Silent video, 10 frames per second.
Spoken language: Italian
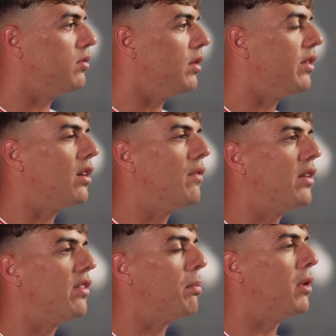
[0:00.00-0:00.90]
di
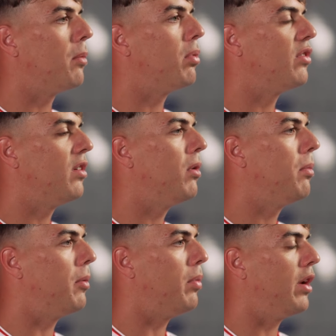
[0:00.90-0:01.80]
salvarsi il prima possibile
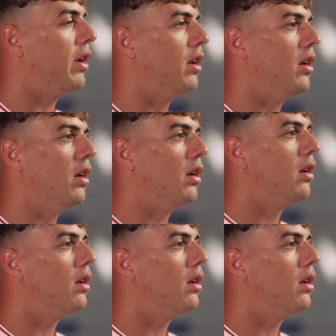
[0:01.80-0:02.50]
per poi